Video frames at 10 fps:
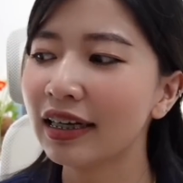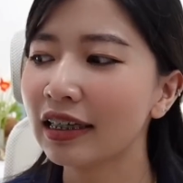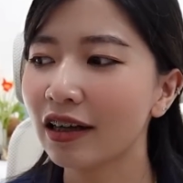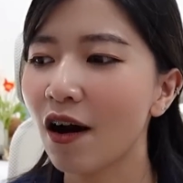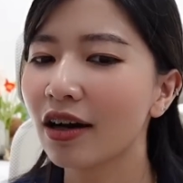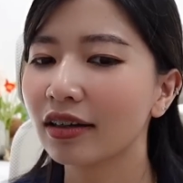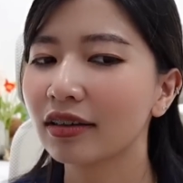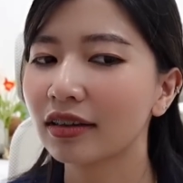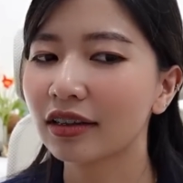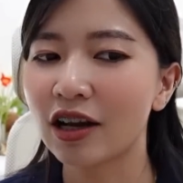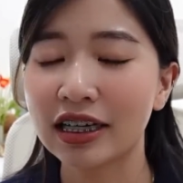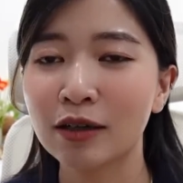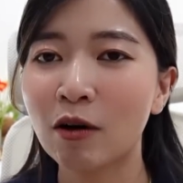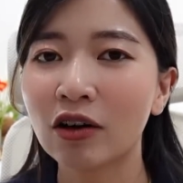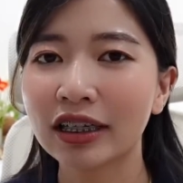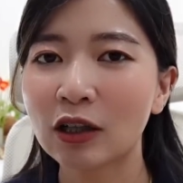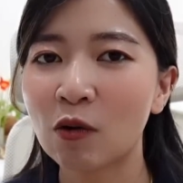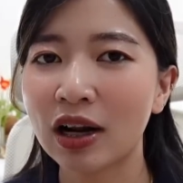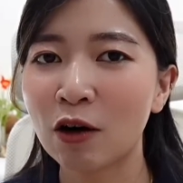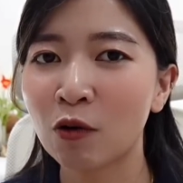นึกก่อนตอนนี้คือมองที่
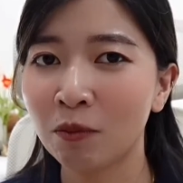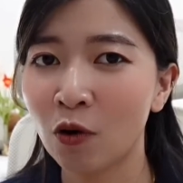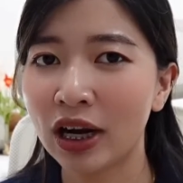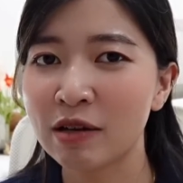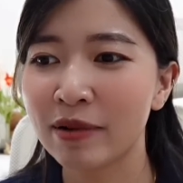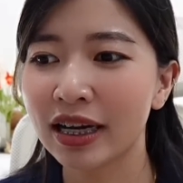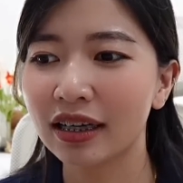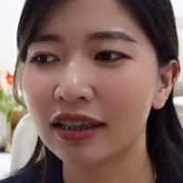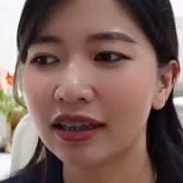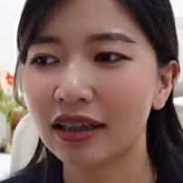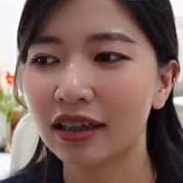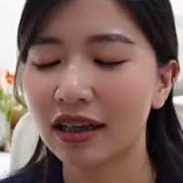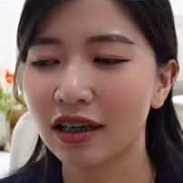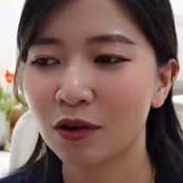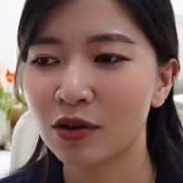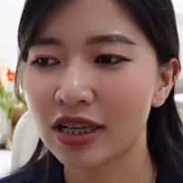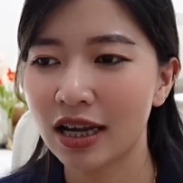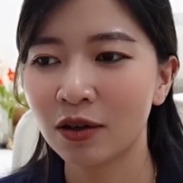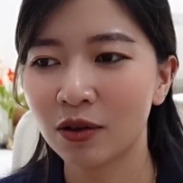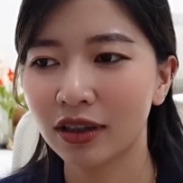โต๊ะว่าเราควรพกอะไรบีกกุญแจ
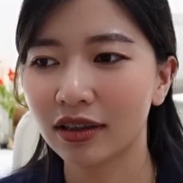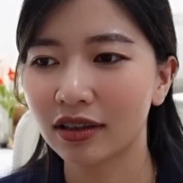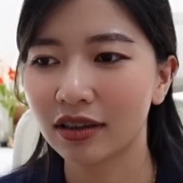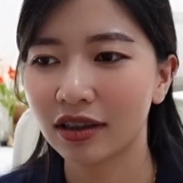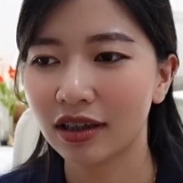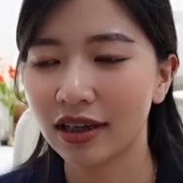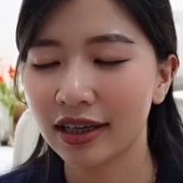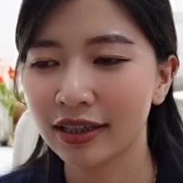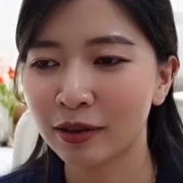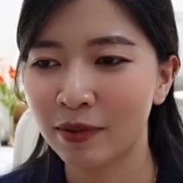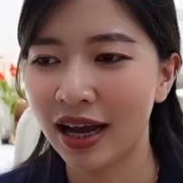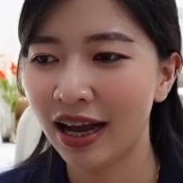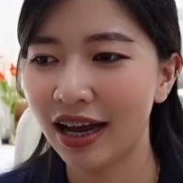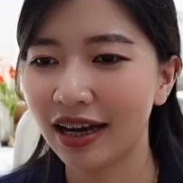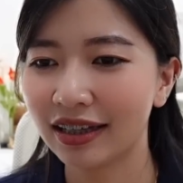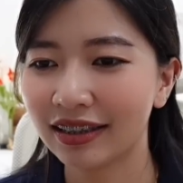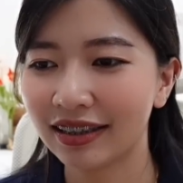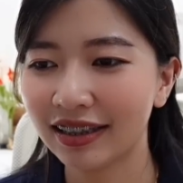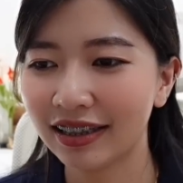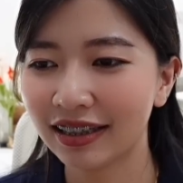รถเครื่องสำอาง
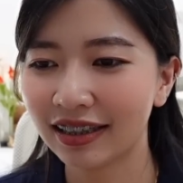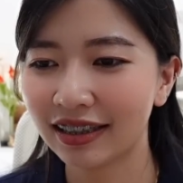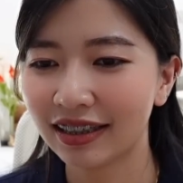เงิน